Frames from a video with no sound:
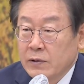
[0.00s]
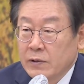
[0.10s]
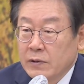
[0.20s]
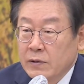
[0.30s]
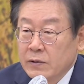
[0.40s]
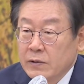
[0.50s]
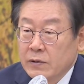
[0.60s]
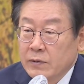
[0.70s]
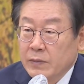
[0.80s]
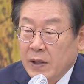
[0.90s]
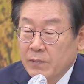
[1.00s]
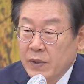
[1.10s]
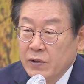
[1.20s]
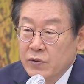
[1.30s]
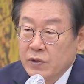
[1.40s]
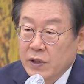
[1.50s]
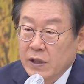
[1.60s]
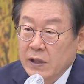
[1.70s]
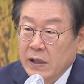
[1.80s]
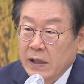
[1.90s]
어, 반민주적
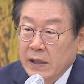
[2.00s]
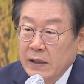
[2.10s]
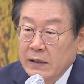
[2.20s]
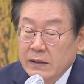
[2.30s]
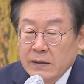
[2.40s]
형태 예,